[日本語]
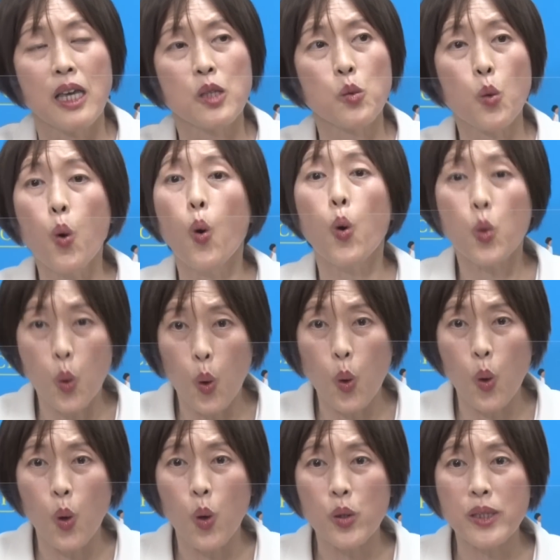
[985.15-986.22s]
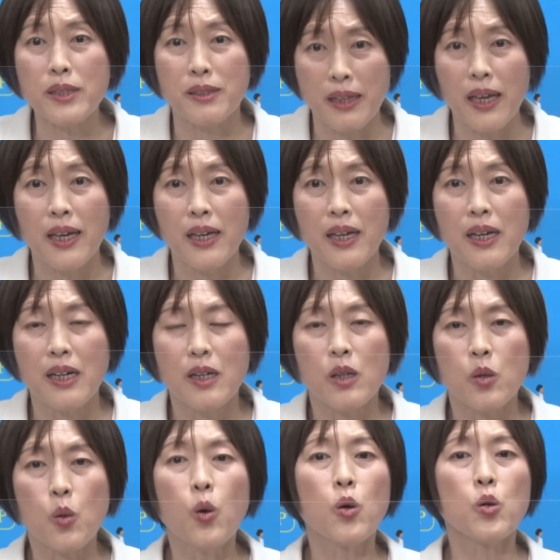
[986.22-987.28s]
えっと高校ですね。
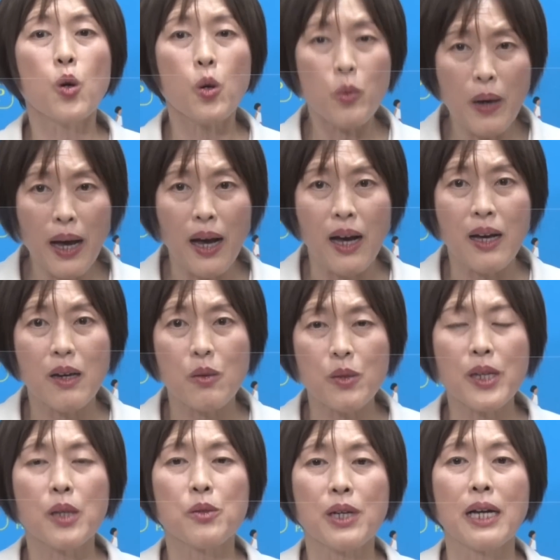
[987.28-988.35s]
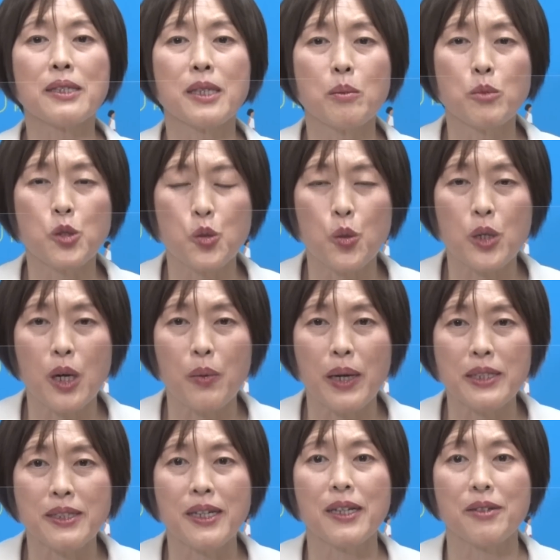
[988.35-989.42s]
高校はこれはの完全無償化は
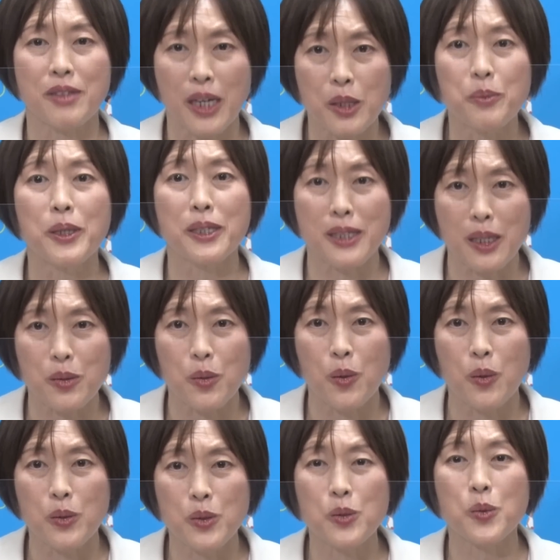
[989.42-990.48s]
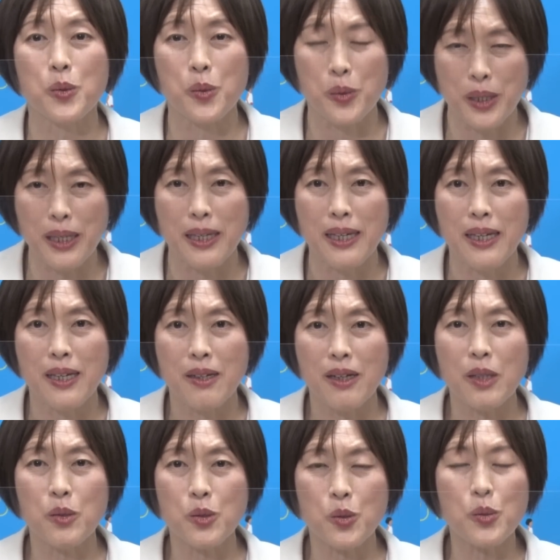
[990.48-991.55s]
いち早くやるべきだということで
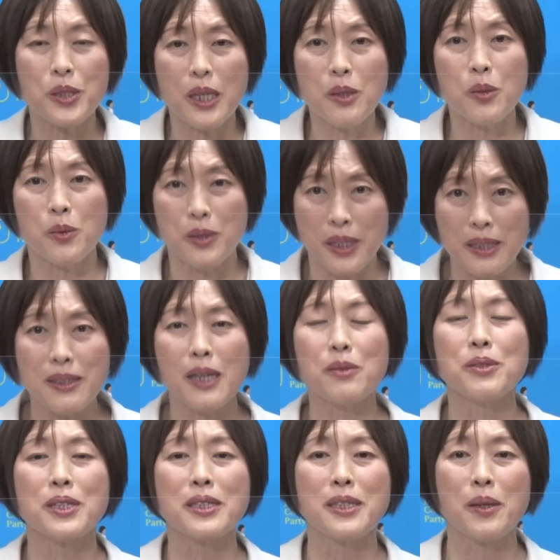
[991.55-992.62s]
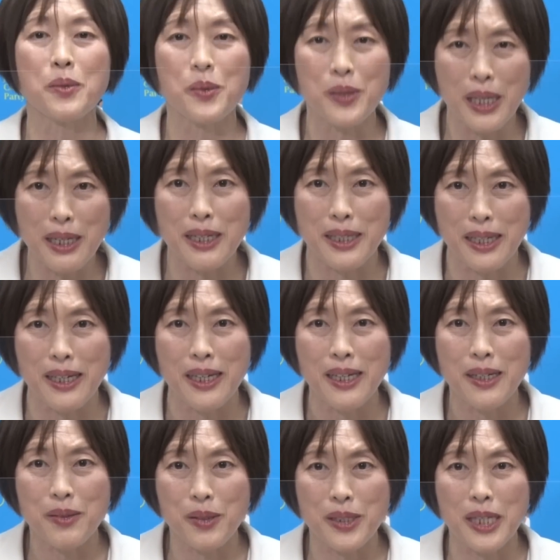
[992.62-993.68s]
あの総選挙の全体の政策の中
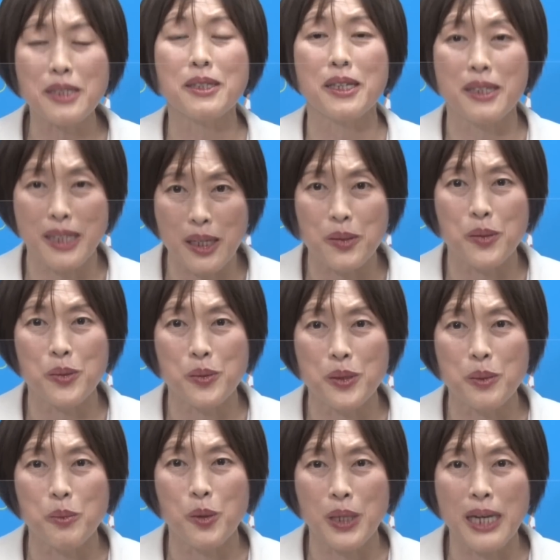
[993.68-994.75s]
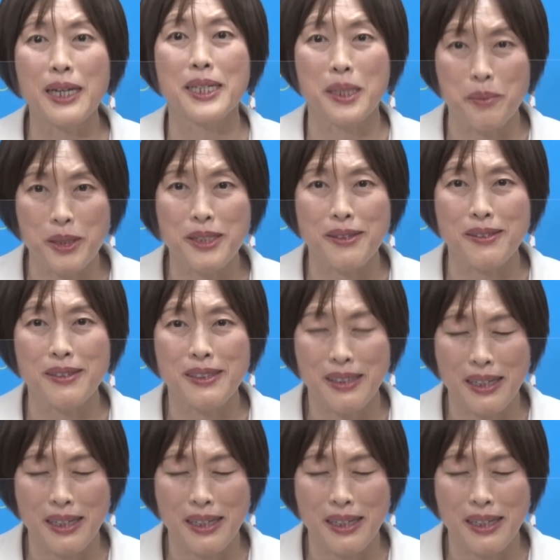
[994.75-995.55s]
でこれは出していきたいというふうにも考えています。